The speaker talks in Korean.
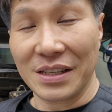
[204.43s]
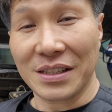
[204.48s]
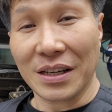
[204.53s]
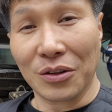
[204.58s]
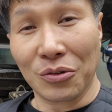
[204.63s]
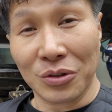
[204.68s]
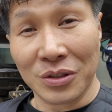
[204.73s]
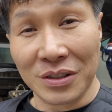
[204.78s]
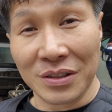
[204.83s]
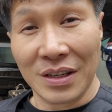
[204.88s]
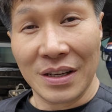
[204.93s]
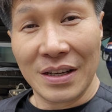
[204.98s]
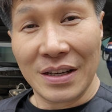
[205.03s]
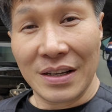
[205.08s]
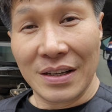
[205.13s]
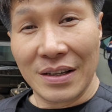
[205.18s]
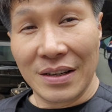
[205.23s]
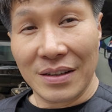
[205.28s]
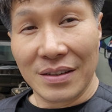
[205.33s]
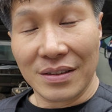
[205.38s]
이 차도 승,
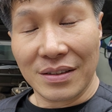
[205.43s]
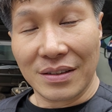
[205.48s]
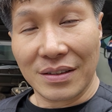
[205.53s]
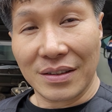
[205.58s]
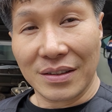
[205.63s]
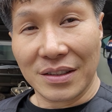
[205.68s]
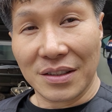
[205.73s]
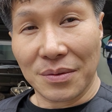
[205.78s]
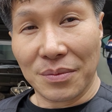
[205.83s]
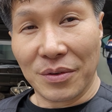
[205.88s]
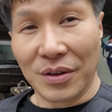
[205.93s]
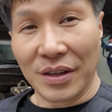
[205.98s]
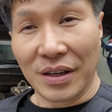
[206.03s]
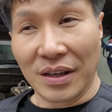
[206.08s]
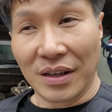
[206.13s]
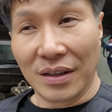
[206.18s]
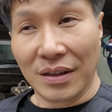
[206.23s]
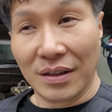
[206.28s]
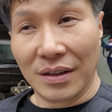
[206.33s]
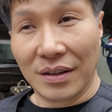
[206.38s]
어, 저
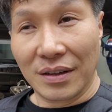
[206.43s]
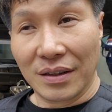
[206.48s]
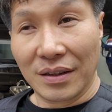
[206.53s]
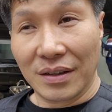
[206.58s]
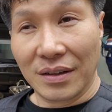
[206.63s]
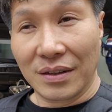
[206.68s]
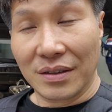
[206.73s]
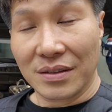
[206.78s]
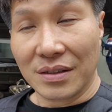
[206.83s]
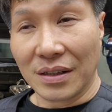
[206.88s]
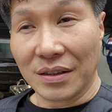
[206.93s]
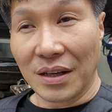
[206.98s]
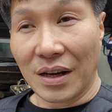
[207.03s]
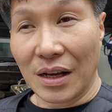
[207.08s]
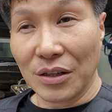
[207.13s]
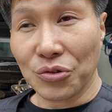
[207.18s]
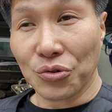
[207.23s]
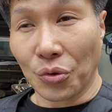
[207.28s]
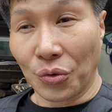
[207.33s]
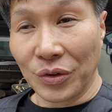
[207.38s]
뭐야
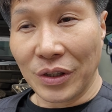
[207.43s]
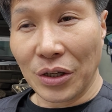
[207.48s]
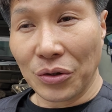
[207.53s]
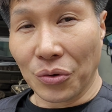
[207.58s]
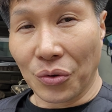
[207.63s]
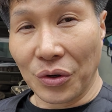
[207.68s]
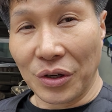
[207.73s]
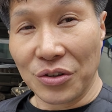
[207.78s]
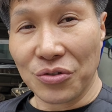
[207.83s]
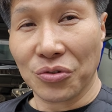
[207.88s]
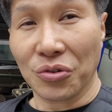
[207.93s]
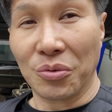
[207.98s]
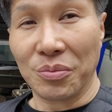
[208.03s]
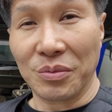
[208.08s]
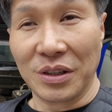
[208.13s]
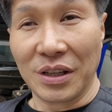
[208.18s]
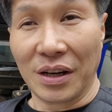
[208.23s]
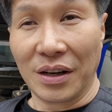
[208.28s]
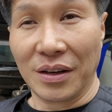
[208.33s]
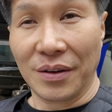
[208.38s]
상태가 아주 좋은데도 이
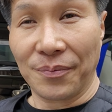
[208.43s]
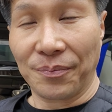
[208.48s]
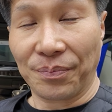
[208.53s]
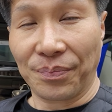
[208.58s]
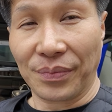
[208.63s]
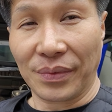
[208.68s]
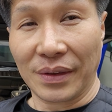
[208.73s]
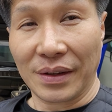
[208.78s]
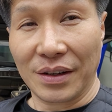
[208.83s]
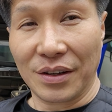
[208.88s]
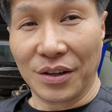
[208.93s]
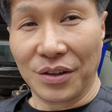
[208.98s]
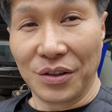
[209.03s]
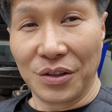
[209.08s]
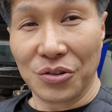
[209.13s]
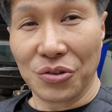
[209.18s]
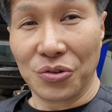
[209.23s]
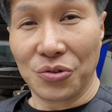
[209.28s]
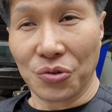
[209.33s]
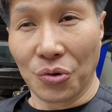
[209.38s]
정도입니다.
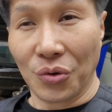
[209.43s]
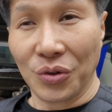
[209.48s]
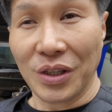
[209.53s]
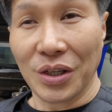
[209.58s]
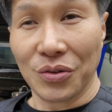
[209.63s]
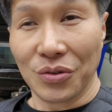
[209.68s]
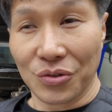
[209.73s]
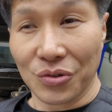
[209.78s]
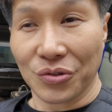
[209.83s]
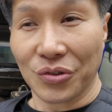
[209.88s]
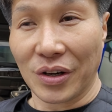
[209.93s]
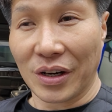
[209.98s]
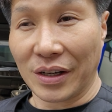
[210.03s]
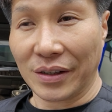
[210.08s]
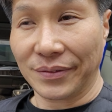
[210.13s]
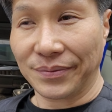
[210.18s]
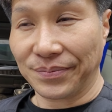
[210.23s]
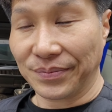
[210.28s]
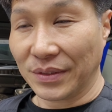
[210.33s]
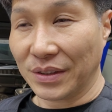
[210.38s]
컨디션이 좋은데도 이 정도라.
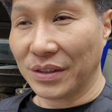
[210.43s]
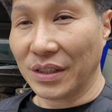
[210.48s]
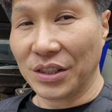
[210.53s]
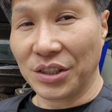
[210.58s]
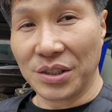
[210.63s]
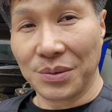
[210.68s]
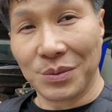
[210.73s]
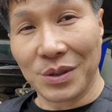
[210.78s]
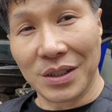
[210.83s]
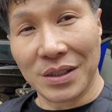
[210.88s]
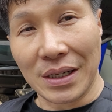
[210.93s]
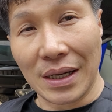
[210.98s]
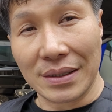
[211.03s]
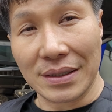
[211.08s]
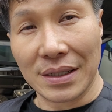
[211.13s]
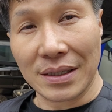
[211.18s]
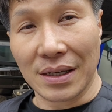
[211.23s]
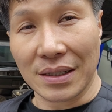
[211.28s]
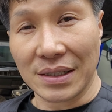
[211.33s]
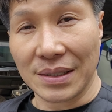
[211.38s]
근데 10년
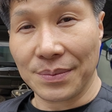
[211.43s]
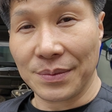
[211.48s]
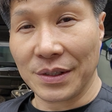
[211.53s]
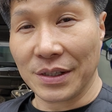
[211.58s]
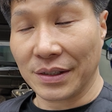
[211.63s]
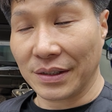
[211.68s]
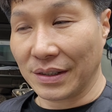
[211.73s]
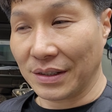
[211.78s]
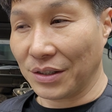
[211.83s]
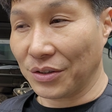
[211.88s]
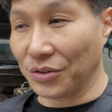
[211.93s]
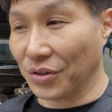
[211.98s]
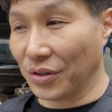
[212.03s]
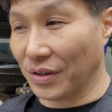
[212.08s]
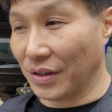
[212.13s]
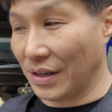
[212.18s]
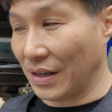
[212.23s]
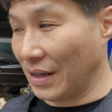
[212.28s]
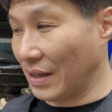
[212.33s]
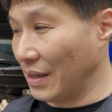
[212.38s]
찼잖아 10년. 그죠?
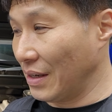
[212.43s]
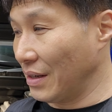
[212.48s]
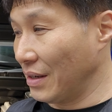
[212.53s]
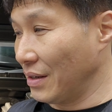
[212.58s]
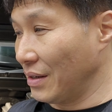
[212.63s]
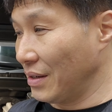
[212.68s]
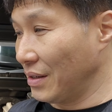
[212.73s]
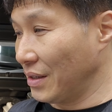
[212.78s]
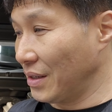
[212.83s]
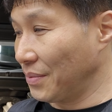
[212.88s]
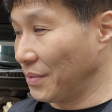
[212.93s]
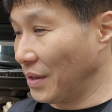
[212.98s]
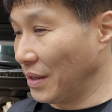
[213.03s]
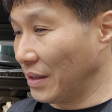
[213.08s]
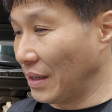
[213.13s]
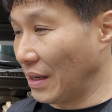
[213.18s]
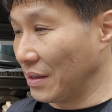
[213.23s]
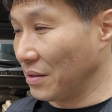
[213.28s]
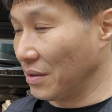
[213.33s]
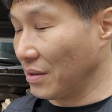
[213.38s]

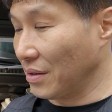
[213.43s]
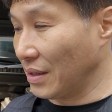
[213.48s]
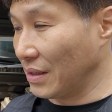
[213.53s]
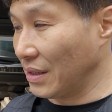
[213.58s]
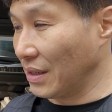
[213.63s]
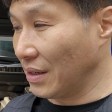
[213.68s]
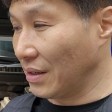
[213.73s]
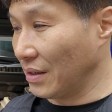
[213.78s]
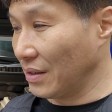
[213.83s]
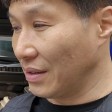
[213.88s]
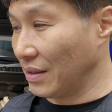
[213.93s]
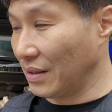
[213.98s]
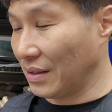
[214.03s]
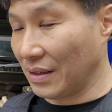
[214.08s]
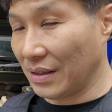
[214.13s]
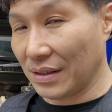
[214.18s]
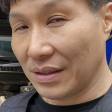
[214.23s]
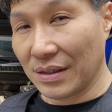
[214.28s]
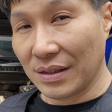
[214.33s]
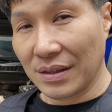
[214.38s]
10년 타서 이제
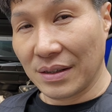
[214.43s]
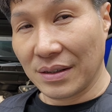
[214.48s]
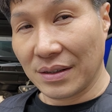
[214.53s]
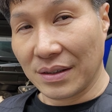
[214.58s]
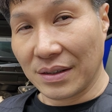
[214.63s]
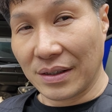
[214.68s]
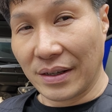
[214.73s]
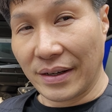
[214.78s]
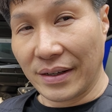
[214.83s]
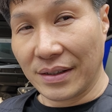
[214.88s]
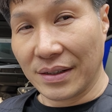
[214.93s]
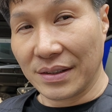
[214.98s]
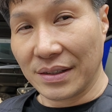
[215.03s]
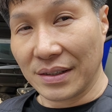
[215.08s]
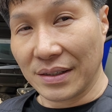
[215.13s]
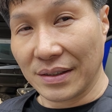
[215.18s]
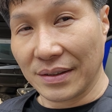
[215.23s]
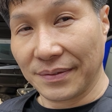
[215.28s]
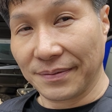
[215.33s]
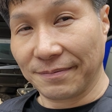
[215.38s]
그거 한
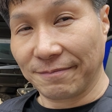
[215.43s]
거지.